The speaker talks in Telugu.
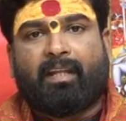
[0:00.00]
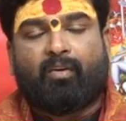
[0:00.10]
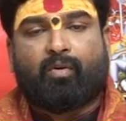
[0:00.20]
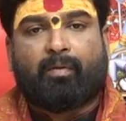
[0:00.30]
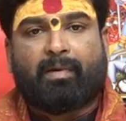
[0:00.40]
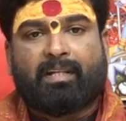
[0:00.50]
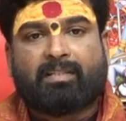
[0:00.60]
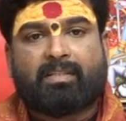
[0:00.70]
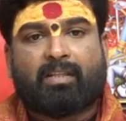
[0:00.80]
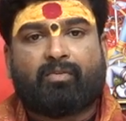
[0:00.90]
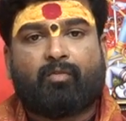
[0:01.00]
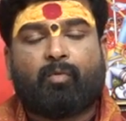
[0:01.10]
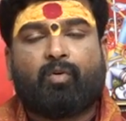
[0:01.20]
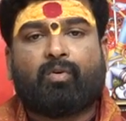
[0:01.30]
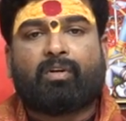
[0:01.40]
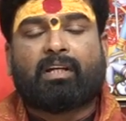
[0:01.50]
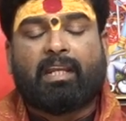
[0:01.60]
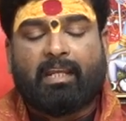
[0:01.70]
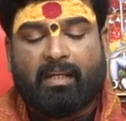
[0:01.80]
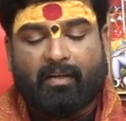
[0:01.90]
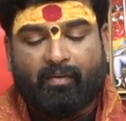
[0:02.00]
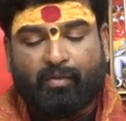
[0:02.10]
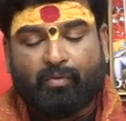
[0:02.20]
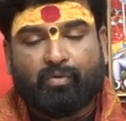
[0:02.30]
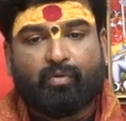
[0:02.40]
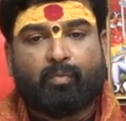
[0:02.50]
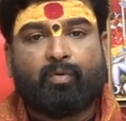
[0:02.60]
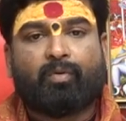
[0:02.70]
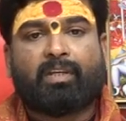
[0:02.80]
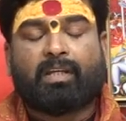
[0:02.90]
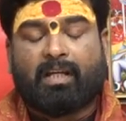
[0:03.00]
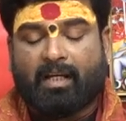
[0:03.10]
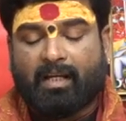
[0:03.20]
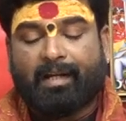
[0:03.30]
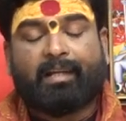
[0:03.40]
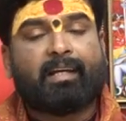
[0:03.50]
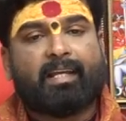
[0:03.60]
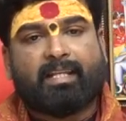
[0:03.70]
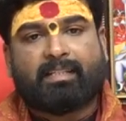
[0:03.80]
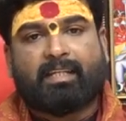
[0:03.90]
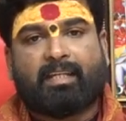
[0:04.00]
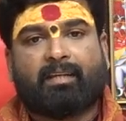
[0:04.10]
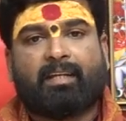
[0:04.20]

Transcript: అనే ఒక మనస్తత్వము కలిగిన వ్యక్తిత్వము ఈ కర్కాటక రాశి